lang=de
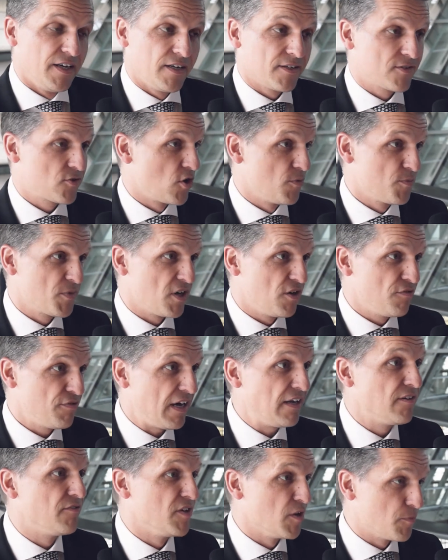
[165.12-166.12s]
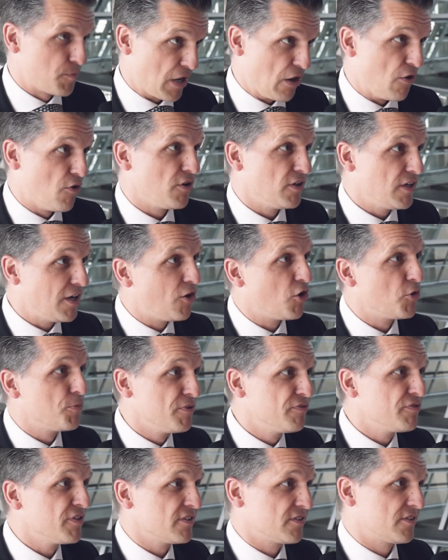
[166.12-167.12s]
Das kommt drauf an. Wir brauchen auch
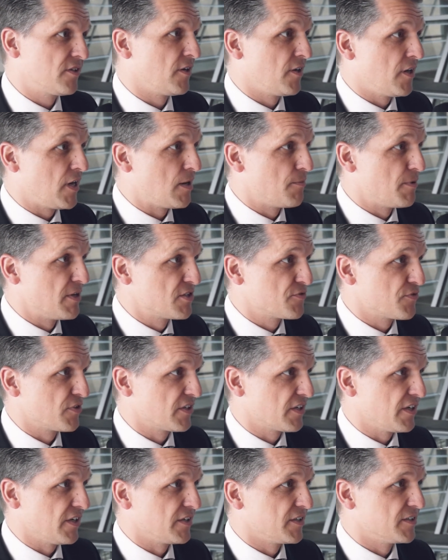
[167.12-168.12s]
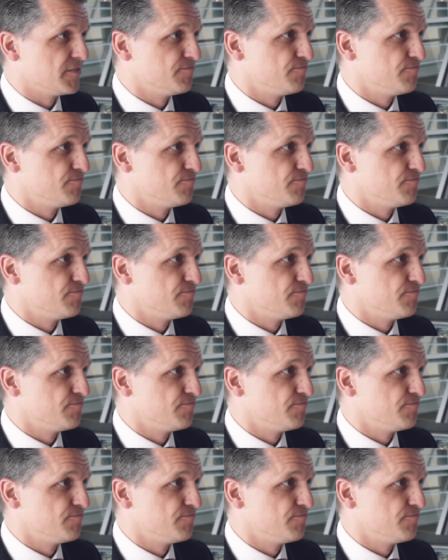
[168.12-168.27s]
befristete Arbeitsverträge.